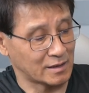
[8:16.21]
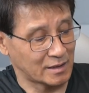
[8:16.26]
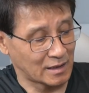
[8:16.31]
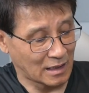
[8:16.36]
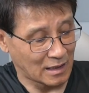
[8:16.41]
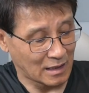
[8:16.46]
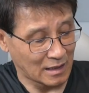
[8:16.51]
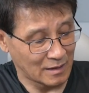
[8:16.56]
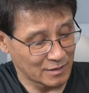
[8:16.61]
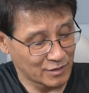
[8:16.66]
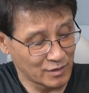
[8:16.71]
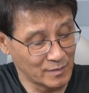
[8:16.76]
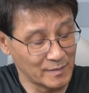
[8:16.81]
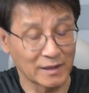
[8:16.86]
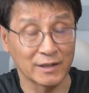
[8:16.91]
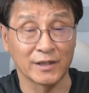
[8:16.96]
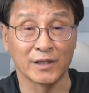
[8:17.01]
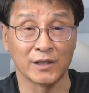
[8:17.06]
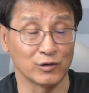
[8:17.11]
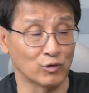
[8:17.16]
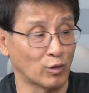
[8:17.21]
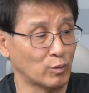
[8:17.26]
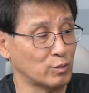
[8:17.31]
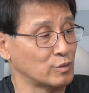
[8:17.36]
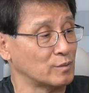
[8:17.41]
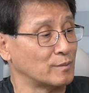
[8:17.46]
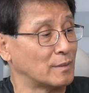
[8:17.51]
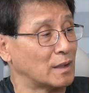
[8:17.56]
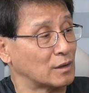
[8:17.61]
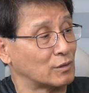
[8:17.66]
이제 아까 설명드린 요
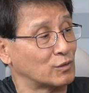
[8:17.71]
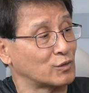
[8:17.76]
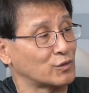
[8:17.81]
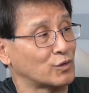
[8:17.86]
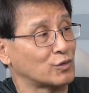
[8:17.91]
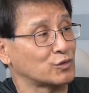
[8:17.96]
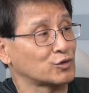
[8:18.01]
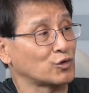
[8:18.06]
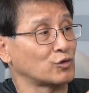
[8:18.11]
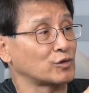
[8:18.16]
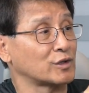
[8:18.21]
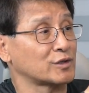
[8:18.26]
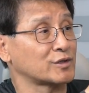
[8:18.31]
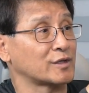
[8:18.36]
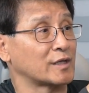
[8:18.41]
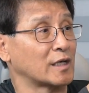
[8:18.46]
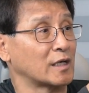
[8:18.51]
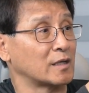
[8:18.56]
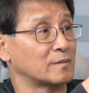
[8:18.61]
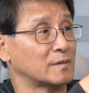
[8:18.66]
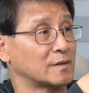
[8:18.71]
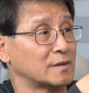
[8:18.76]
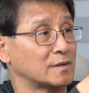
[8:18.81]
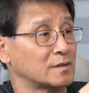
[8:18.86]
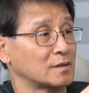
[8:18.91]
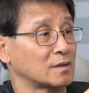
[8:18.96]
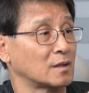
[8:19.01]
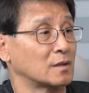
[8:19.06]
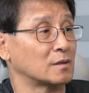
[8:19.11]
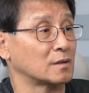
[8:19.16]
부분 말고도 숄더
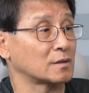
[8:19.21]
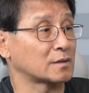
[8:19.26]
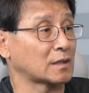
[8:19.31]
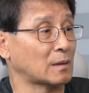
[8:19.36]
스트랩은 어,